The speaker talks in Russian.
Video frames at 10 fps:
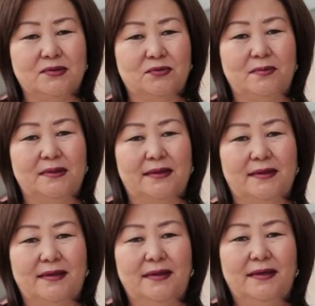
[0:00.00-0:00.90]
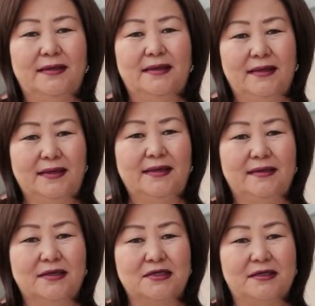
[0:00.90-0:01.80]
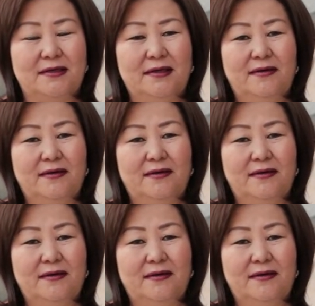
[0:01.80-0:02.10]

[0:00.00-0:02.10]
особенно, дорогие наши,